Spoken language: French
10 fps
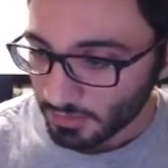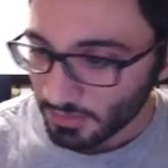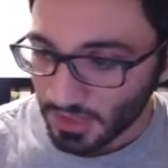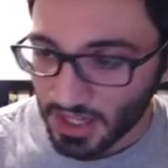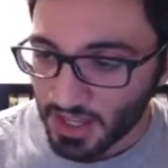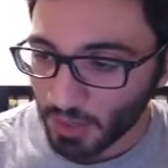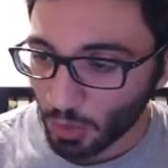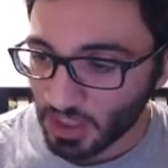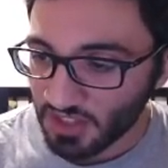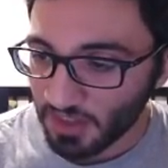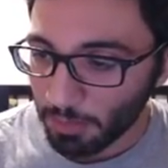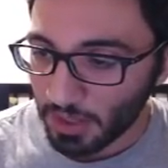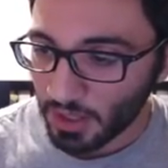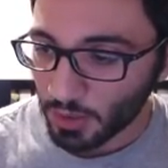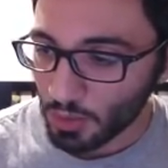Il y, a, un truc qui va
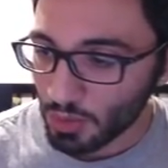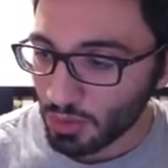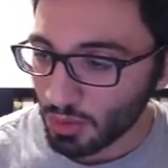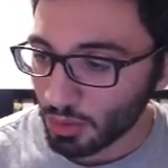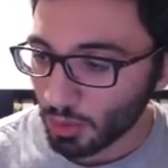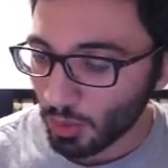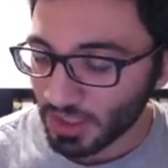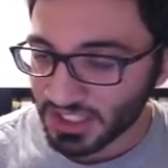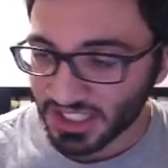pas. Une, deux, trois, quatre